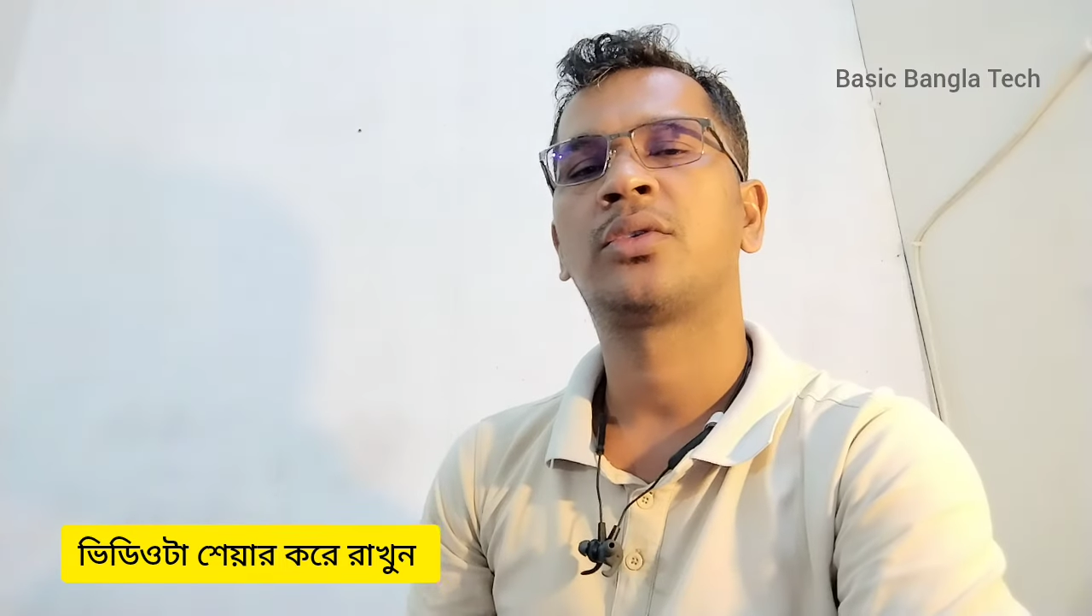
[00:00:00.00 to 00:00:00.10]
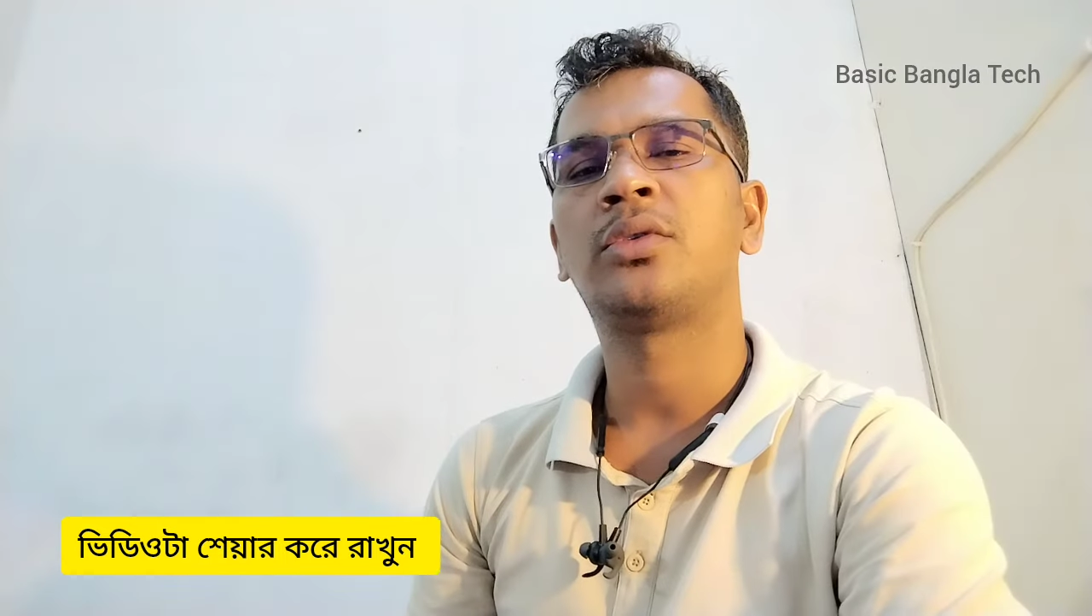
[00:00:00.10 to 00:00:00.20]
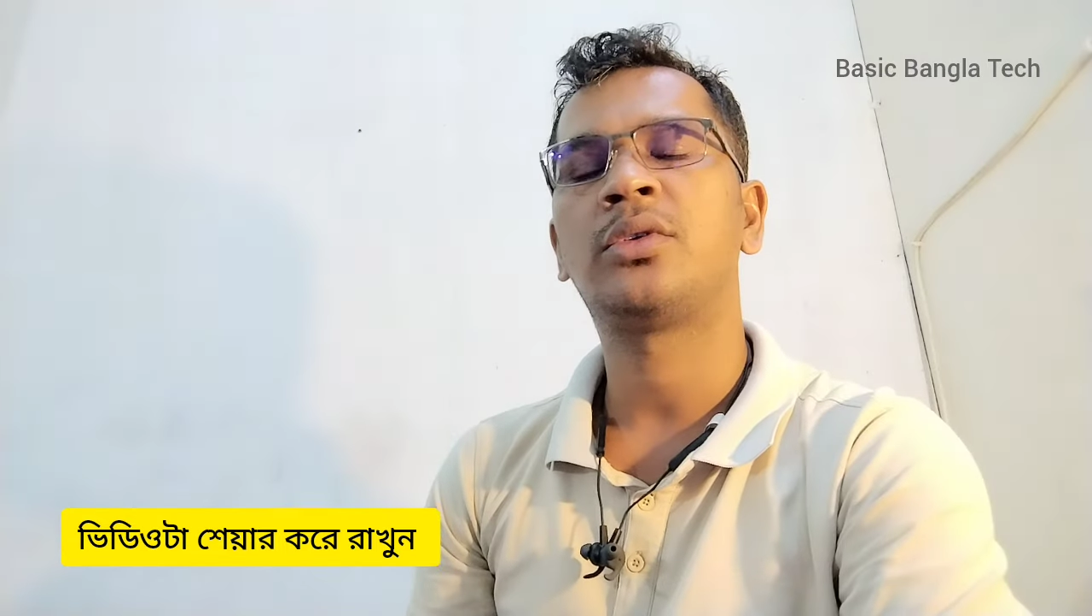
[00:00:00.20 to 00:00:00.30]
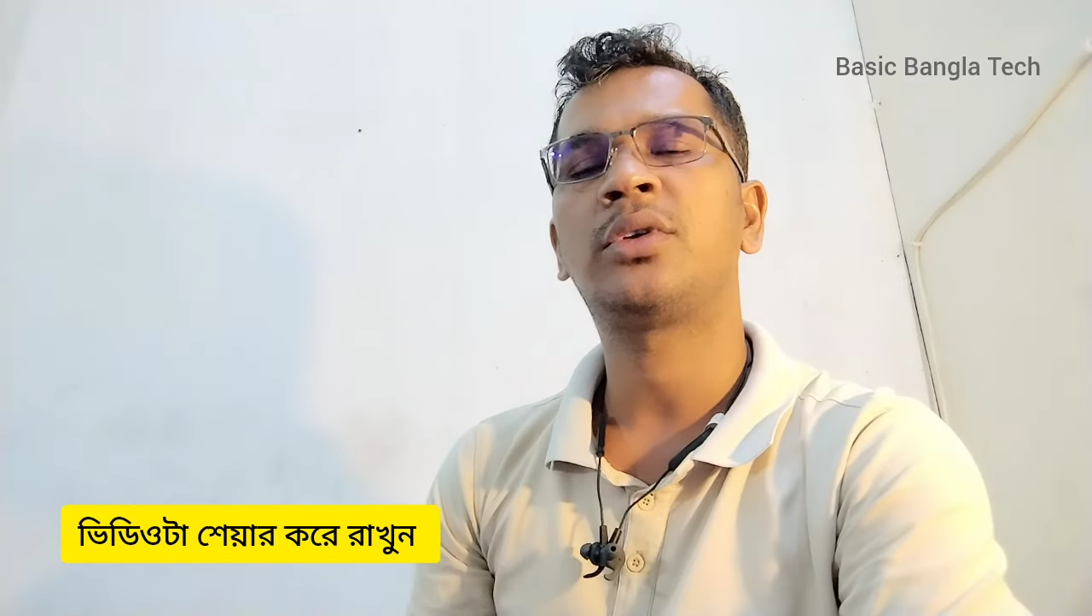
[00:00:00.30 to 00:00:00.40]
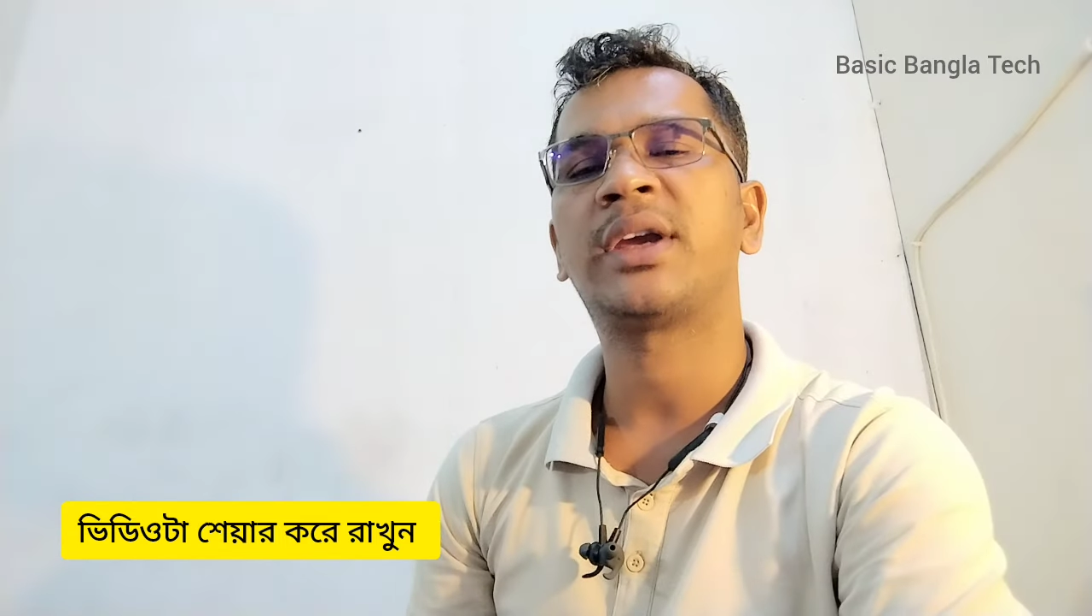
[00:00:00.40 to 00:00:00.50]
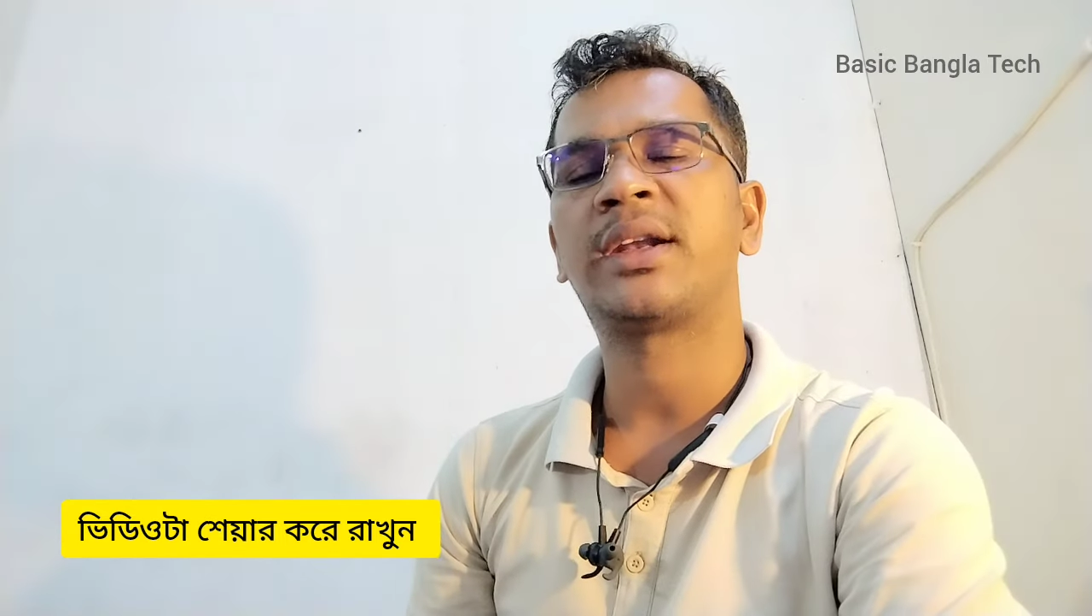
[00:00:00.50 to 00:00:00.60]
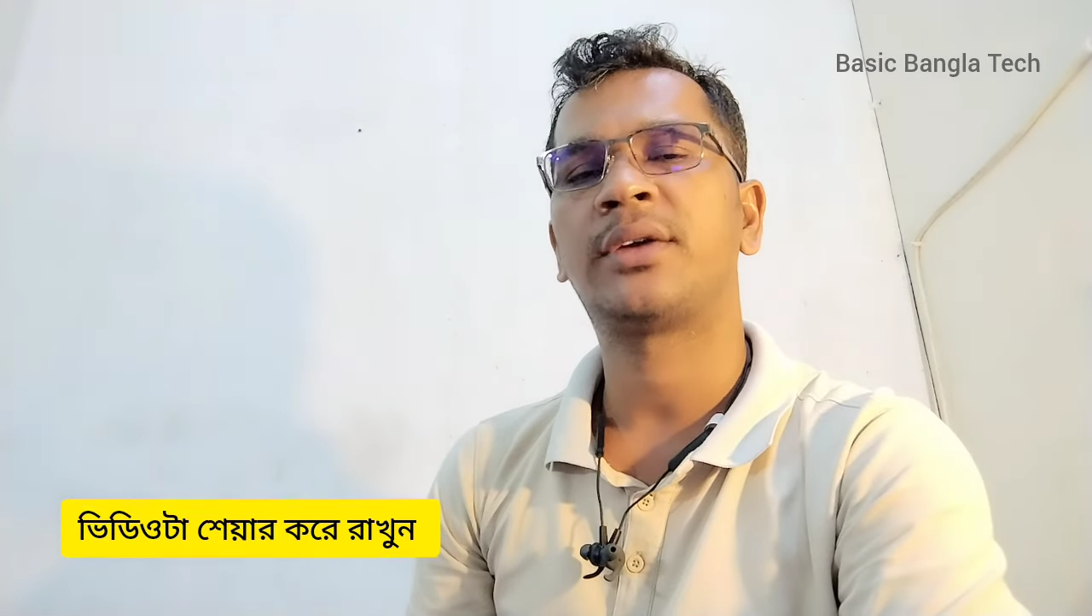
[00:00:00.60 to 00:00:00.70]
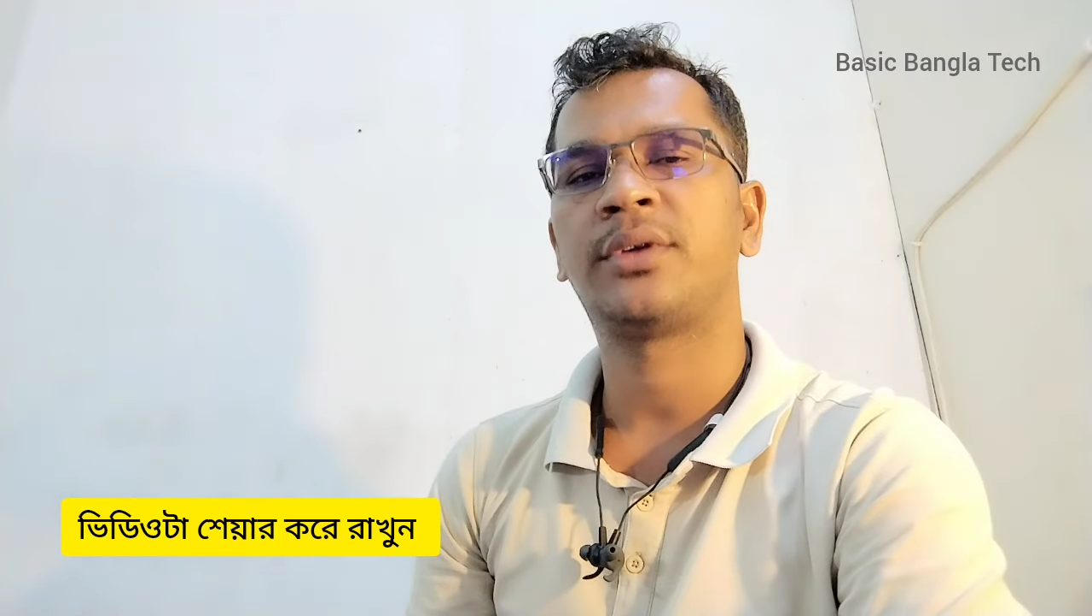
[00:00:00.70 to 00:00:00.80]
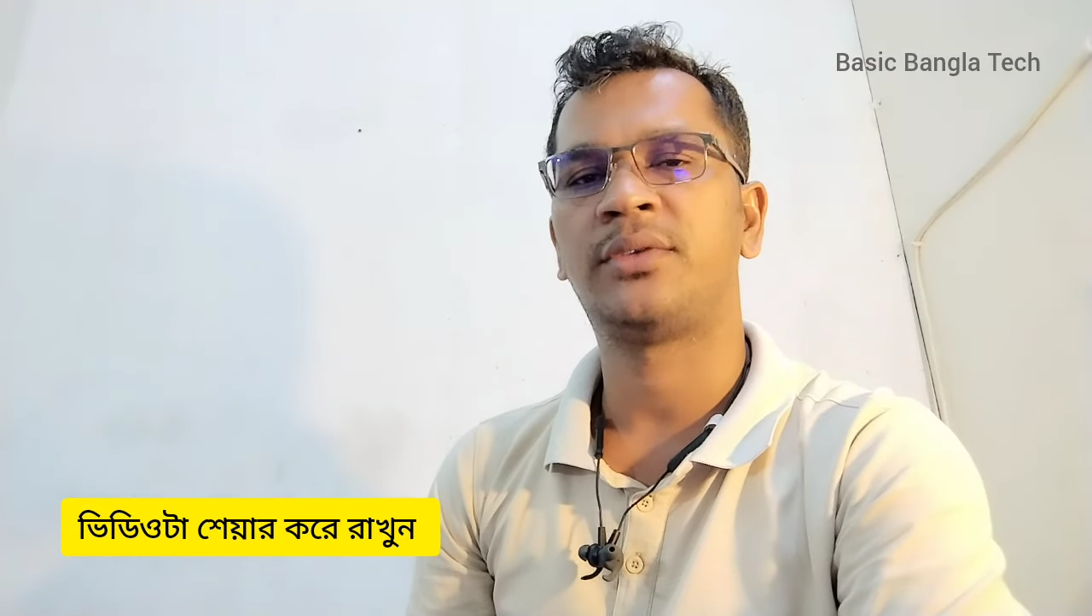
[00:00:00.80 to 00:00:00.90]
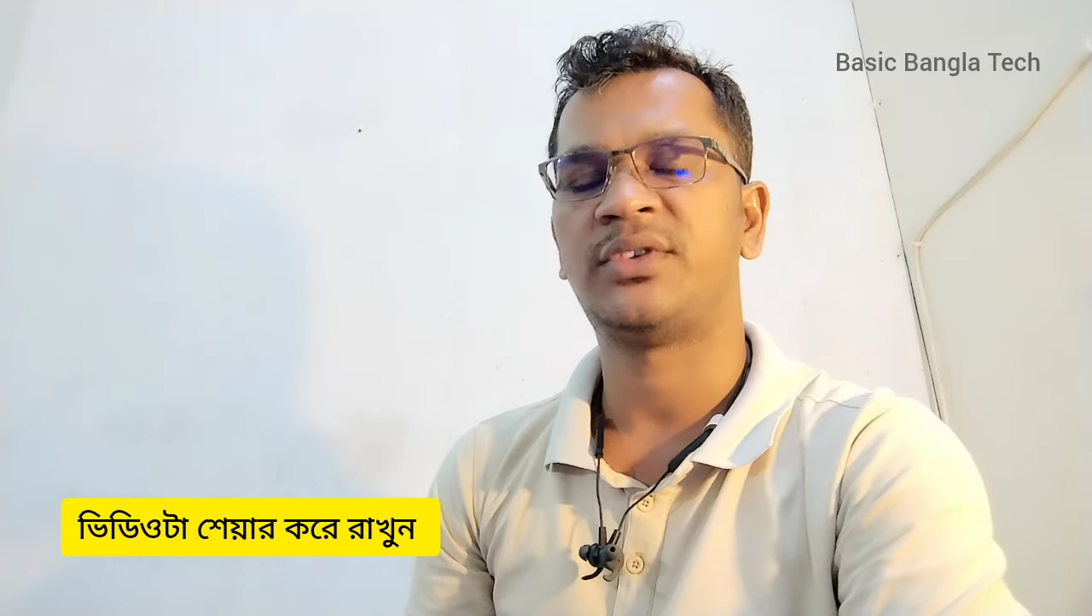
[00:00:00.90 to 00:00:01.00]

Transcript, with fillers: কোনো ক্যাটাগরির